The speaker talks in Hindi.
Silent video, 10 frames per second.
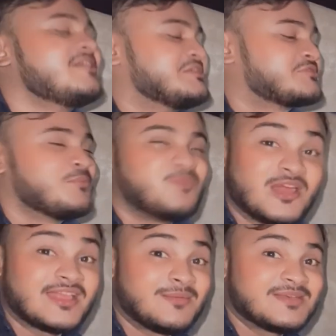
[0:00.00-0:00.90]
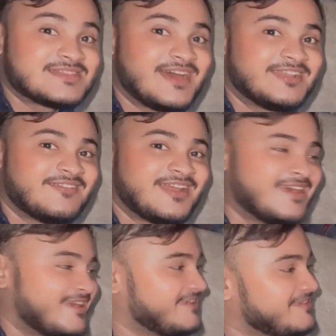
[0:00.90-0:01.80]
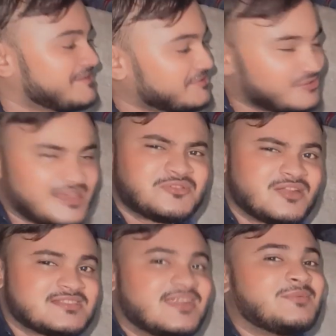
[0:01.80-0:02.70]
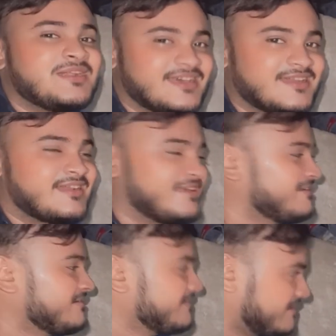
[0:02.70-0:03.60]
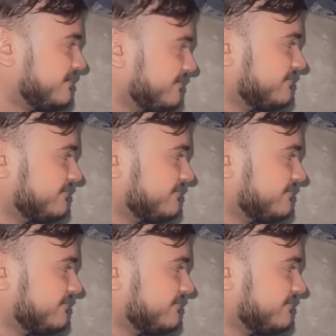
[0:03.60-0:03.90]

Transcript: इसको बहुत ज़्यादा मज़ा आने वाला है तो ये थोड़ा सा अभी डर रहा है है ना